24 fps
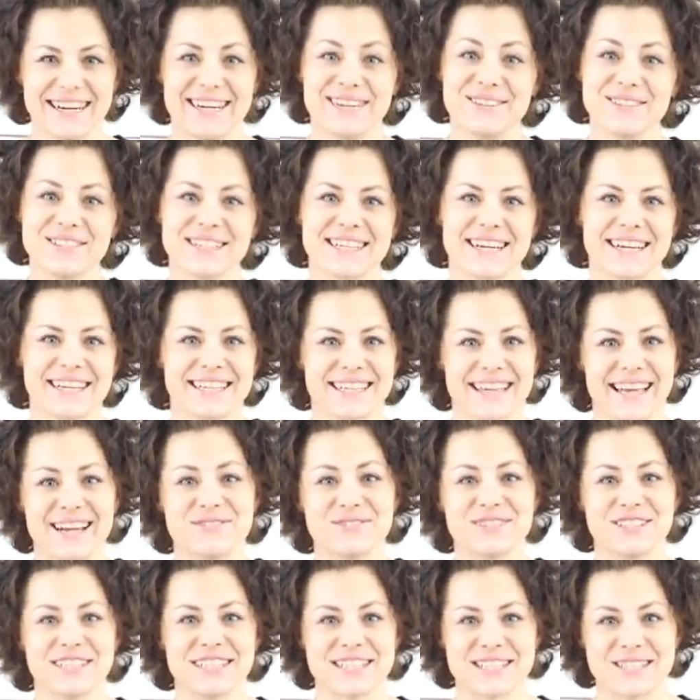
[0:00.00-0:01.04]
House, как я
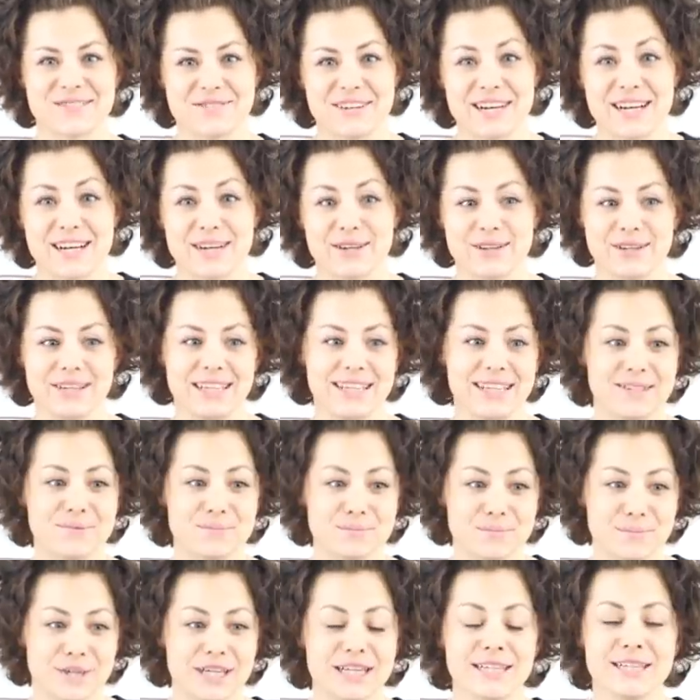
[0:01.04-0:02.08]
его называю, и
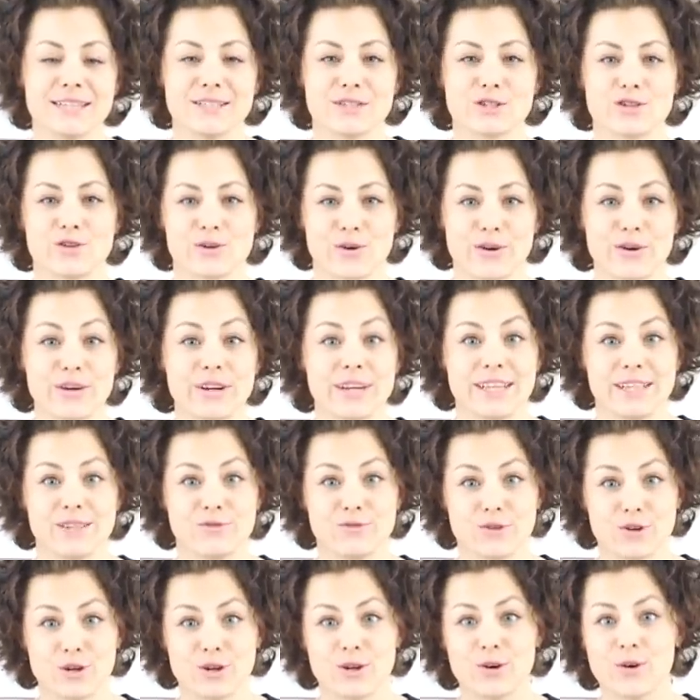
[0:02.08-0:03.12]
мы строили
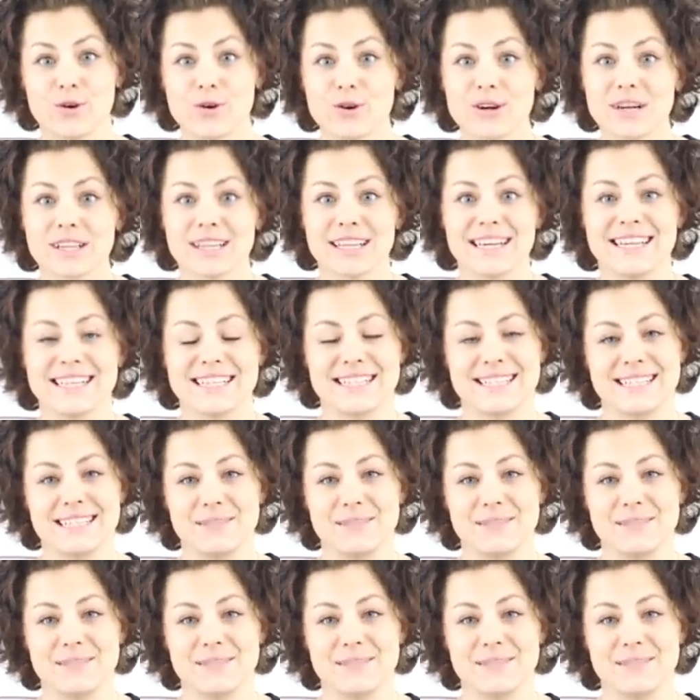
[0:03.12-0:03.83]
его около